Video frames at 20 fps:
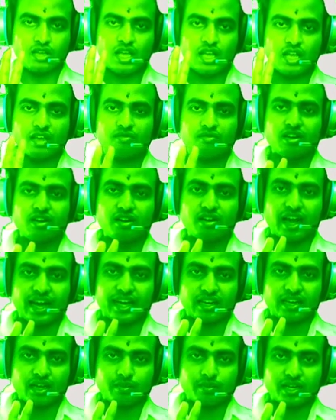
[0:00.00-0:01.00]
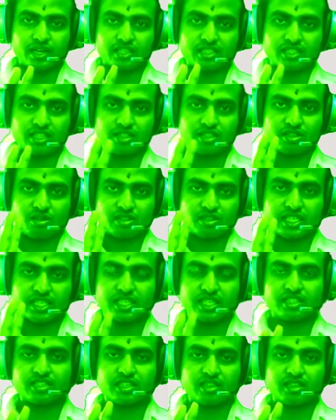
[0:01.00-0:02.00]
వీళ్ళు ఆనాపాన సతిలో
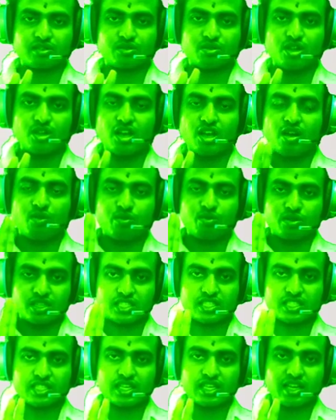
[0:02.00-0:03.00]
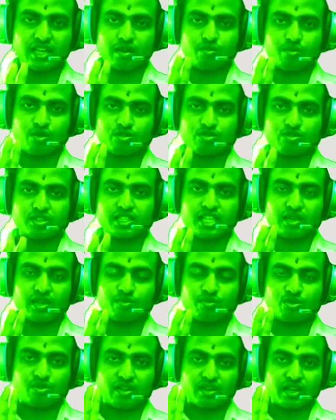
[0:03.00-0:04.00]
చేర్చారు ఒరిజినల్గా బౌద్ధ
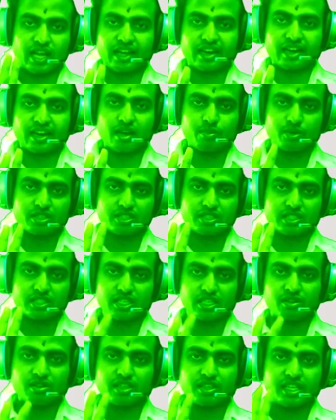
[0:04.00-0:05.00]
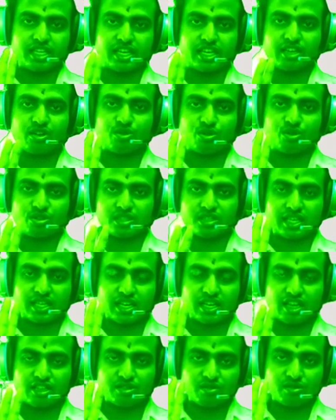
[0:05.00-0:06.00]
ధర్మంలోని ఆనాపాన సతిలో ఈ రెండు కొత్త
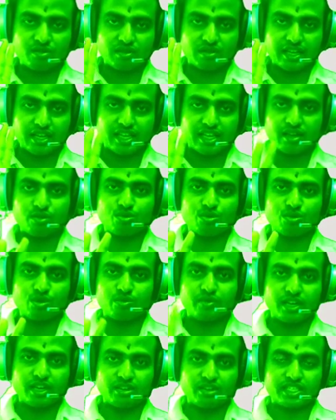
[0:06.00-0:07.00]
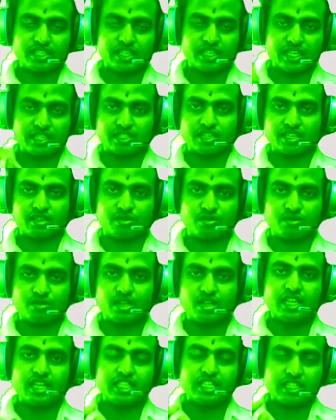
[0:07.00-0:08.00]
క్లాసులు లేవు వీళ్ళు చేర్చారు
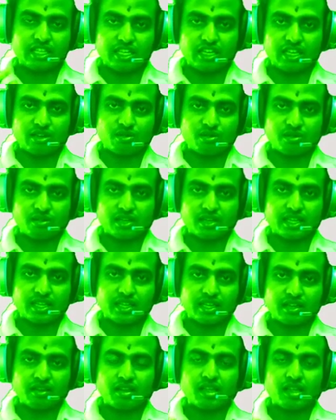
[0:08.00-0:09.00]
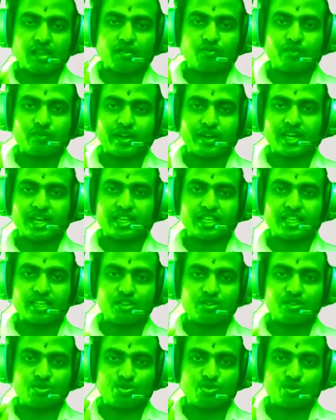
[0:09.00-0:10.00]
దీంట్లోనే వీళ్ళకి
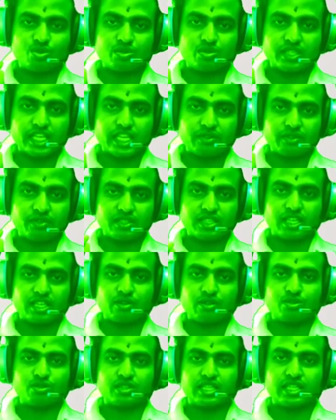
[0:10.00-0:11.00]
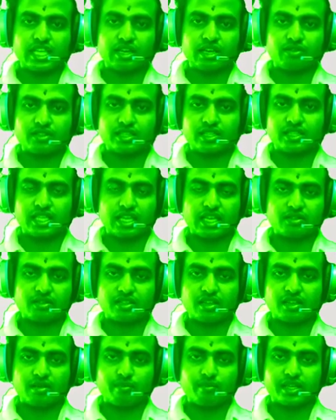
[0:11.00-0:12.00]
హిందూ దేవీ దేవు దేవ
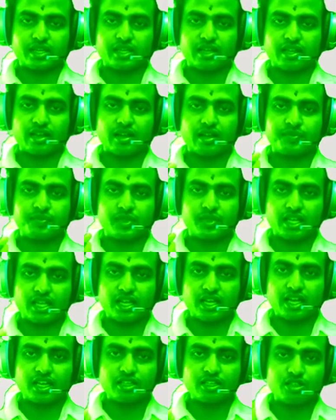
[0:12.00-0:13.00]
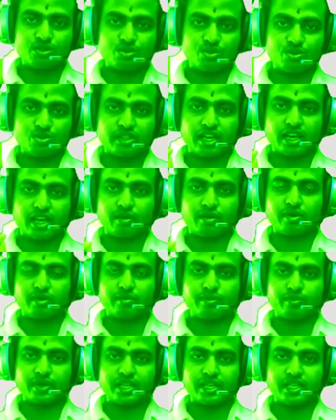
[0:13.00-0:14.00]
దేవతల పైన ఇంకా హిందూ ధర్మం
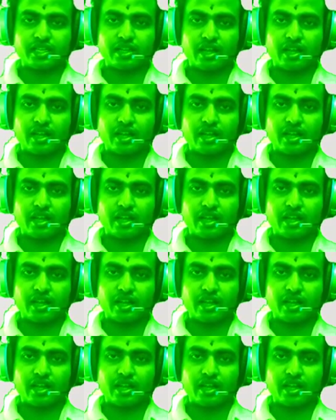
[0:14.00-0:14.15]
పైన